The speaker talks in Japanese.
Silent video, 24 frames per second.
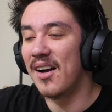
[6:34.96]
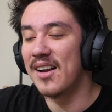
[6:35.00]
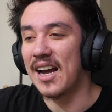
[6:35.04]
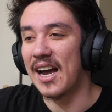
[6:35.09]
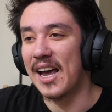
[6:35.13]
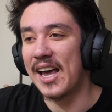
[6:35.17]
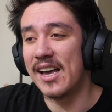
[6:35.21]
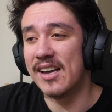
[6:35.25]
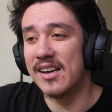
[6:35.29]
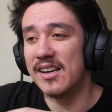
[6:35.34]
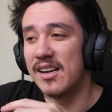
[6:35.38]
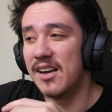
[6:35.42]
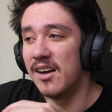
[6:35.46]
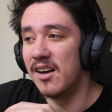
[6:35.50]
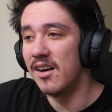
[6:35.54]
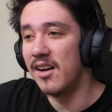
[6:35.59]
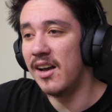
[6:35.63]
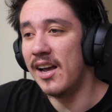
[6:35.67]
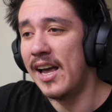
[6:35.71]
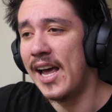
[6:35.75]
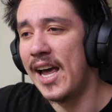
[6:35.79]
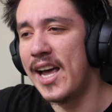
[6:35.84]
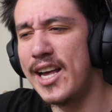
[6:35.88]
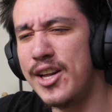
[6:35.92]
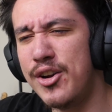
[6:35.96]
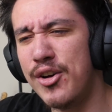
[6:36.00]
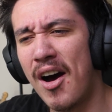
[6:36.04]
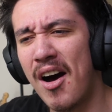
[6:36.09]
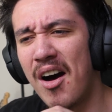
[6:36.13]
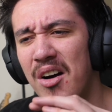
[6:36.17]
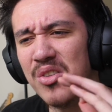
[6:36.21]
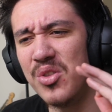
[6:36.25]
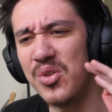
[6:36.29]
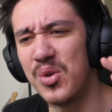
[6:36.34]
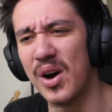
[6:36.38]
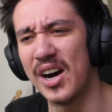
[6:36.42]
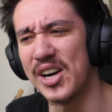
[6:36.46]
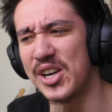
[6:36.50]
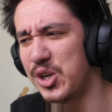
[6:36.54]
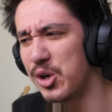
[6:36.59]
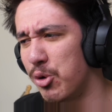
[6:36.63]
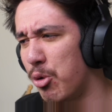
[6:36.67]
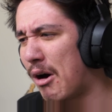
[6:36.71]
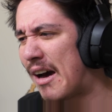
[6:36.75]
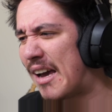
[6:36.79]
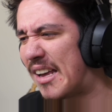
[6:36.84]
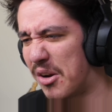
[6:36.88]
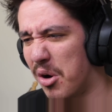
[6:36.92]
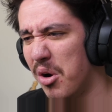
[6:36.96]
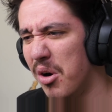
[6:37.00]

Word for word: いや、ヘルハウンドが弱い